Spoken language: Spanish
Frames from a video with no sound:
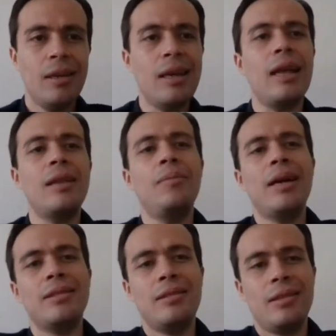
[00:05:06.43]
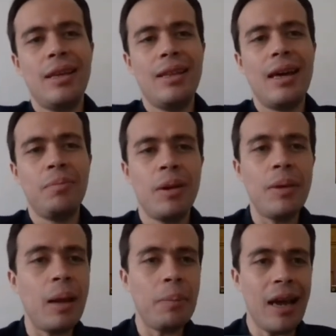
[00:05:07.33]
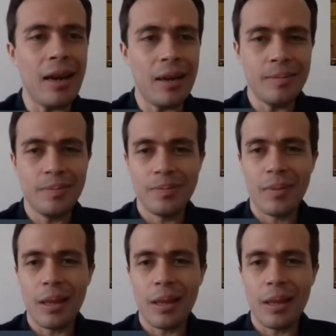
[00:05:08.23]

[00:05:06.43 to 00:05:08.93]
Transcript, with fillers: y además le dan primera plana.